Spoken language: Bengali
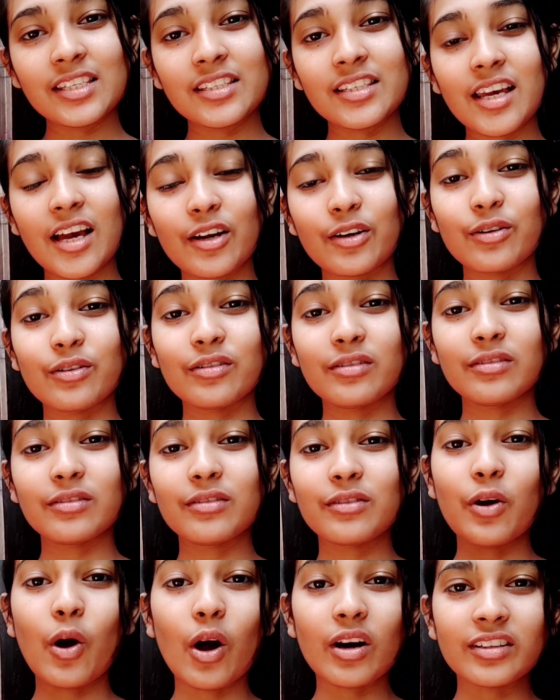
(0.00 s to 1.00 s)
এসেছি এখন
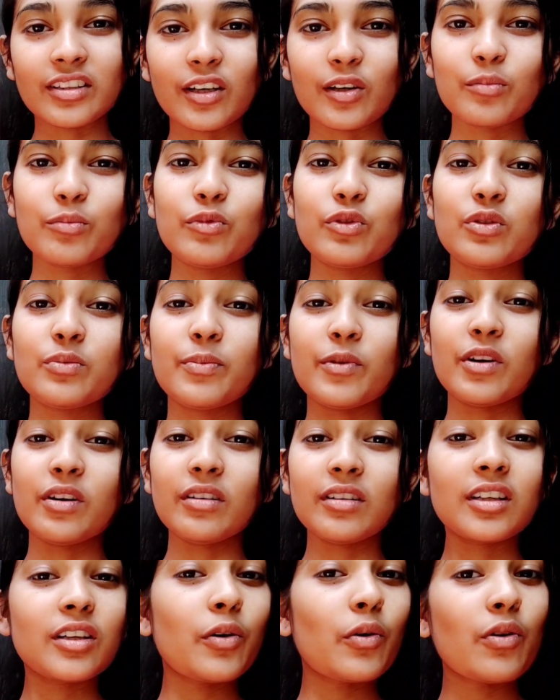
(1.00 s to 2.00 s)
ঘরটার মুছবো
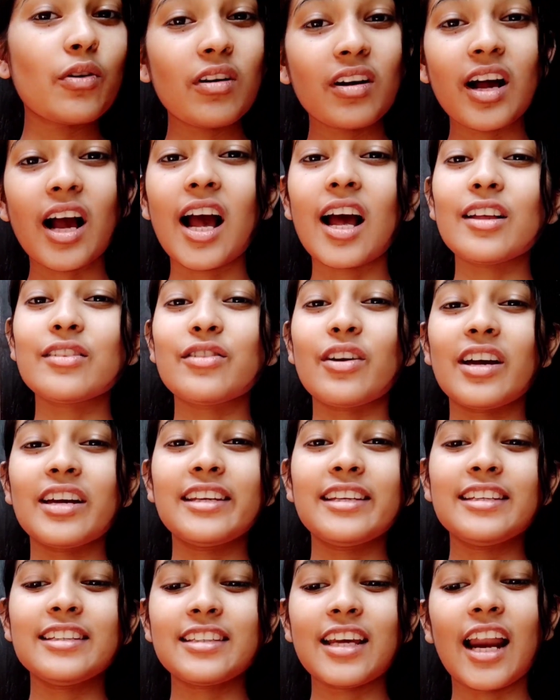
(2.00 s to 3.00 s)
কোনো কাজ
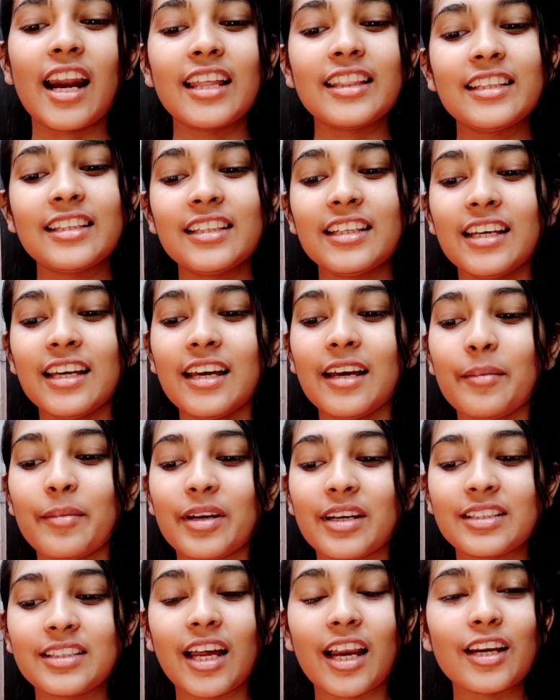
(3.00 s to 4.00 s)
হয়নি সারাদিন
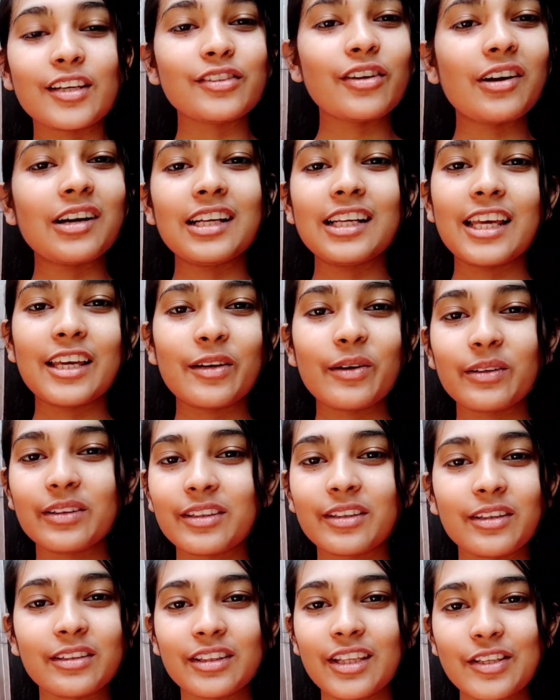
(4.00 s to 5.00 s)
মানে সারা সকাল এই করতে
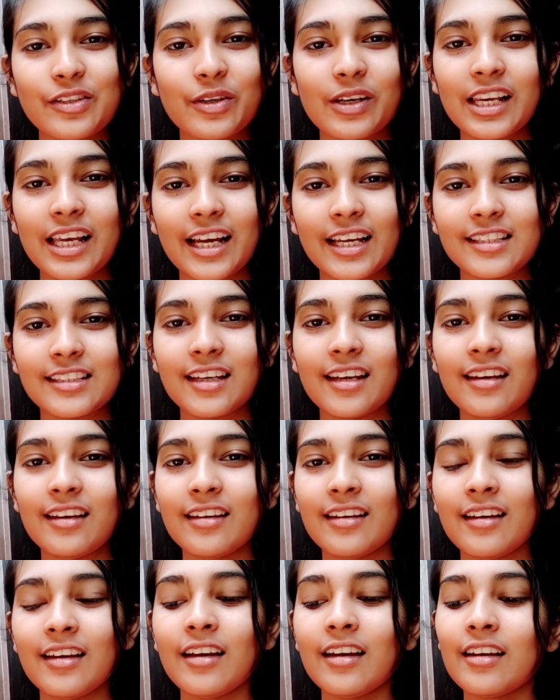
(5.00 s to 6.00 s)
করতে চলে গেছে
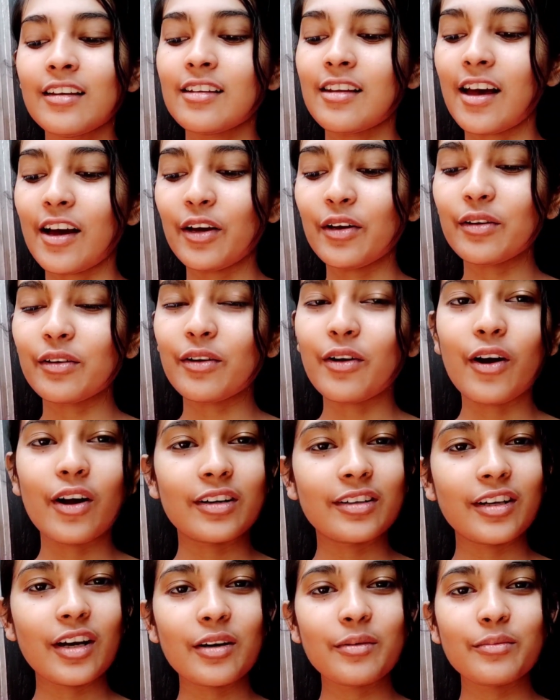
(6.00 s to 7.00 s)
এখন
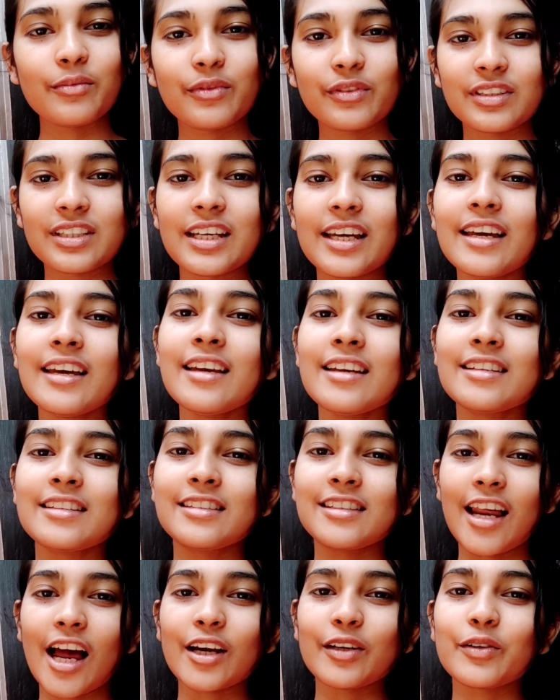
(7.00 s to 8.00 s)
ঘরটার মুছে
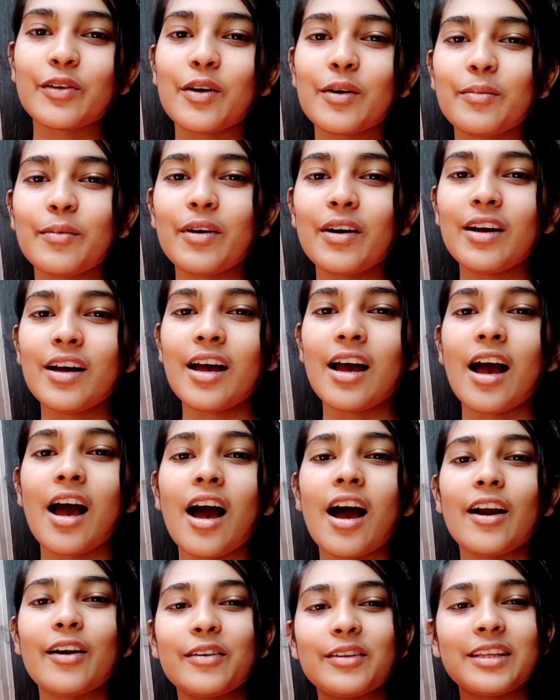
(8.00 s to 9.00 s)
স্নান করব
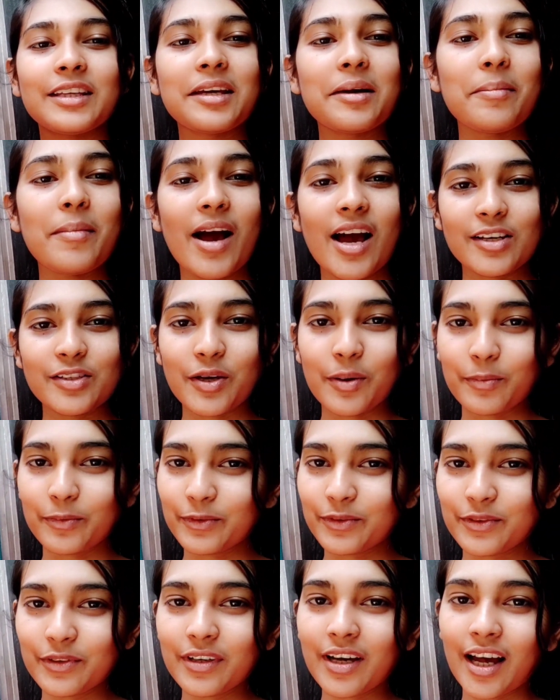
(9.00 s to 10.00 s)
আর ওদিকে মা
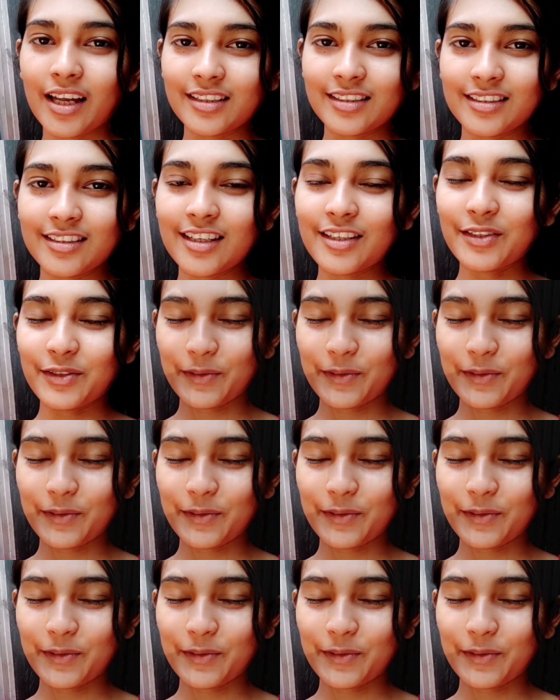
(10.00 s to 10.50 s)
সমস্ত কাজ টাজ